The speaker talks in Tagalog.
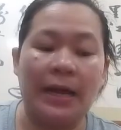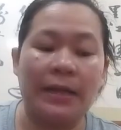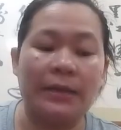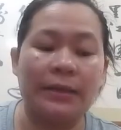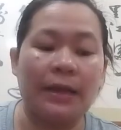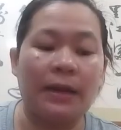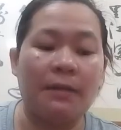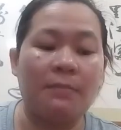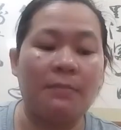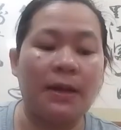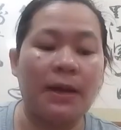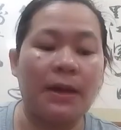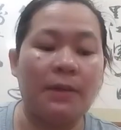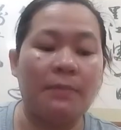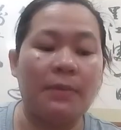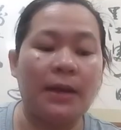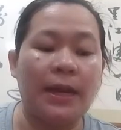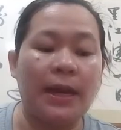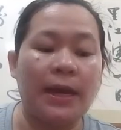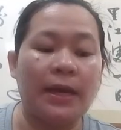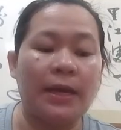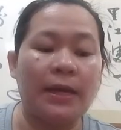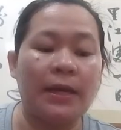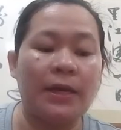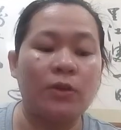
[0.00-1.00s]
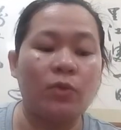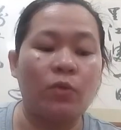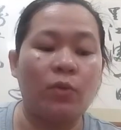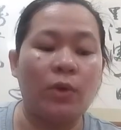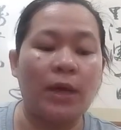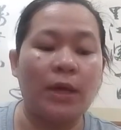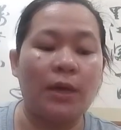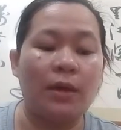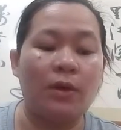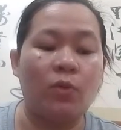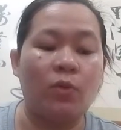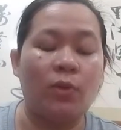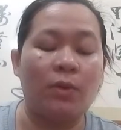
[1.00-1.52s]
lahat ang mga blackhead,
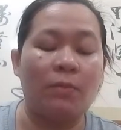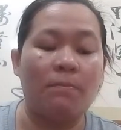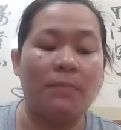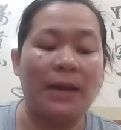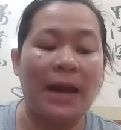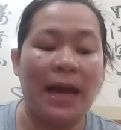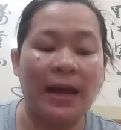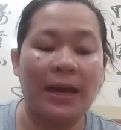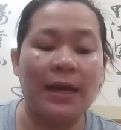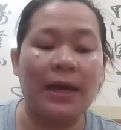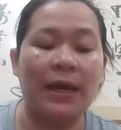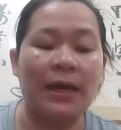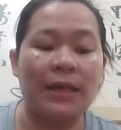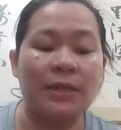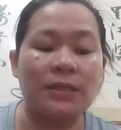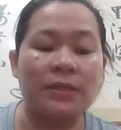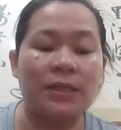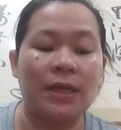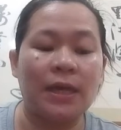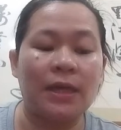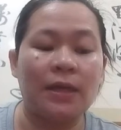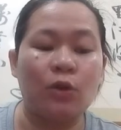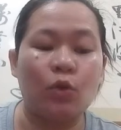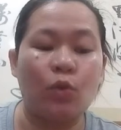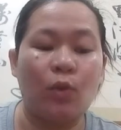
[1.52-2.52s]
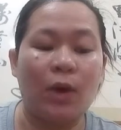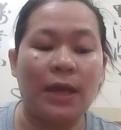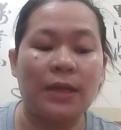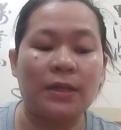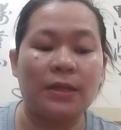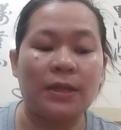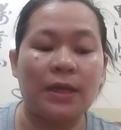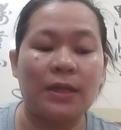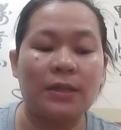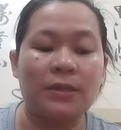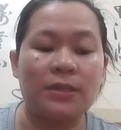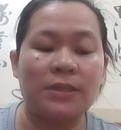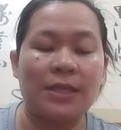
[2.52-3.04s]
white, blackheads and
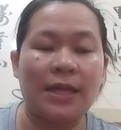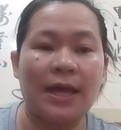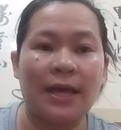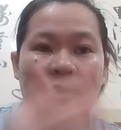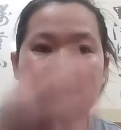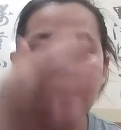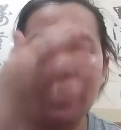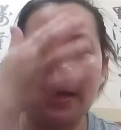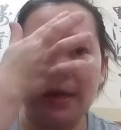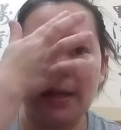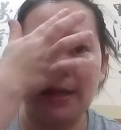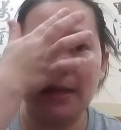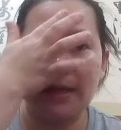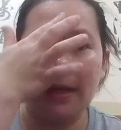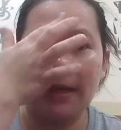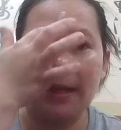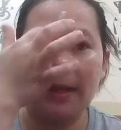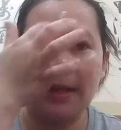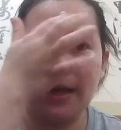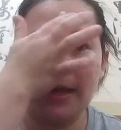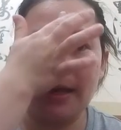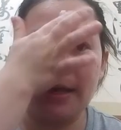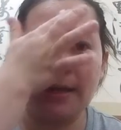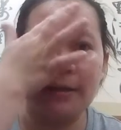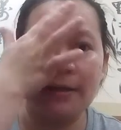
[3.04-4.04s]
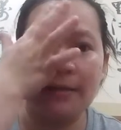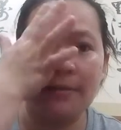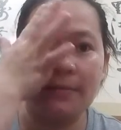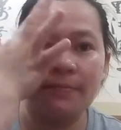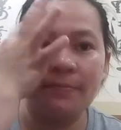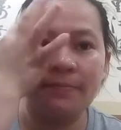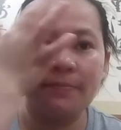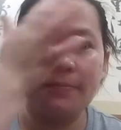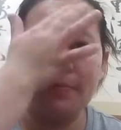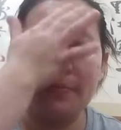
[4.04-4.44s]
whiteheads natin. Ayan.